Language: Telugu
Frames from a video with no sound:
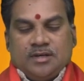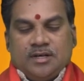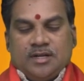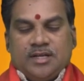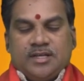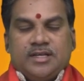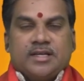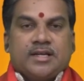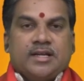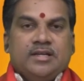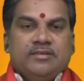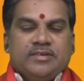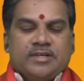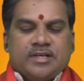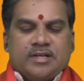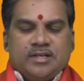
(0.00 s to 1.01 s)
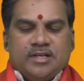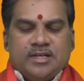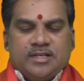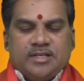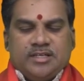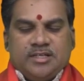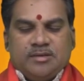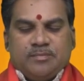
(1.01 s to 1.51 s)
అలాగే క్రయ
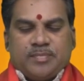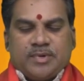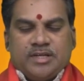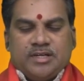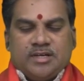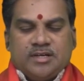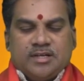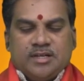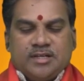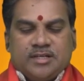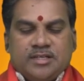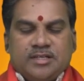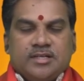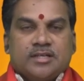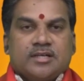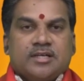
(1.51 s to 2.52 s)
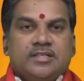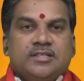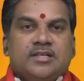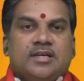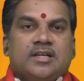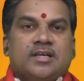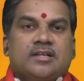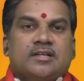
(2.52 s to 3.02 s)
విక్రయాలకి ప్రయాణాలకి
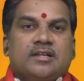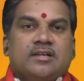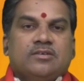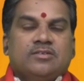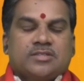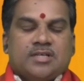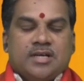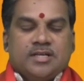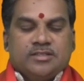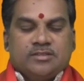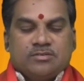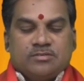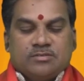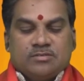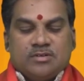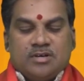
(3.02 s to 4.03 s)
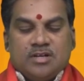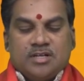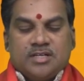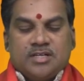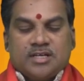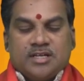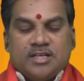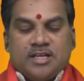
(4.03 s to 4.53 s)
కన్యా లగ్నంలో సాయంత్రం నాలుగు
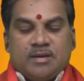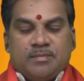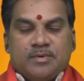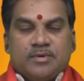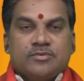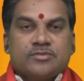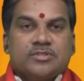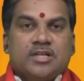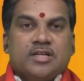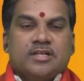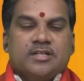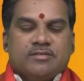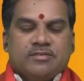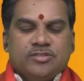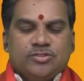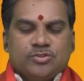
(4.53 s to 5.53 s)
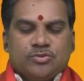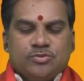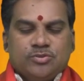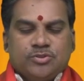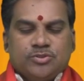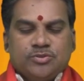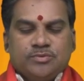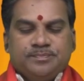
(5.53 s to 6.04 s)
గంటల యాభై నిమిషాలకి
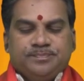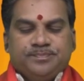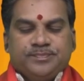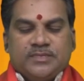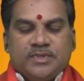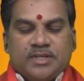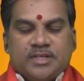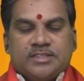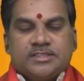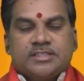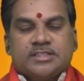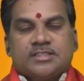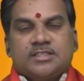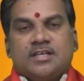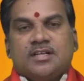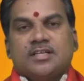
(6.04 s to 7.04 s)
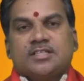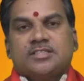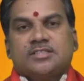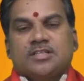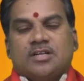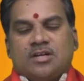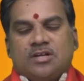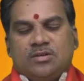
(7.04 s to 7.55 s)
నిర్వహించుకోవచ్చు ఇక చిత్తా
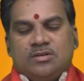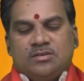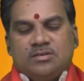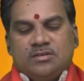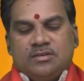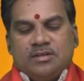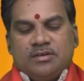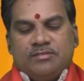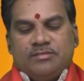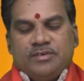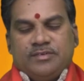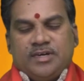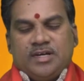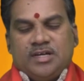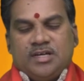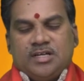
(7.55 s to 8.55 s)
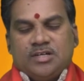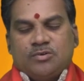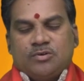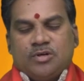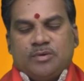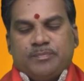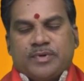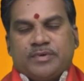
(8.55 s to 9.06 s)
నక్షత్రంలో వివాహ
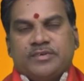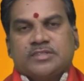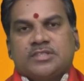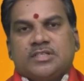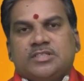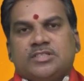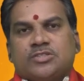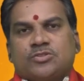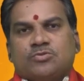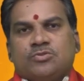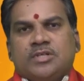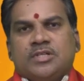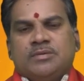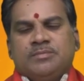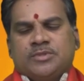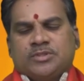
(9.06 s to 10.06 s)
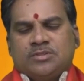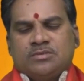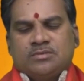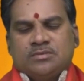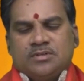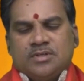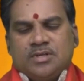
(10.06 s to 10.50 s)
గృహప్రవేశాలు చేసుకునే నిమిత్తం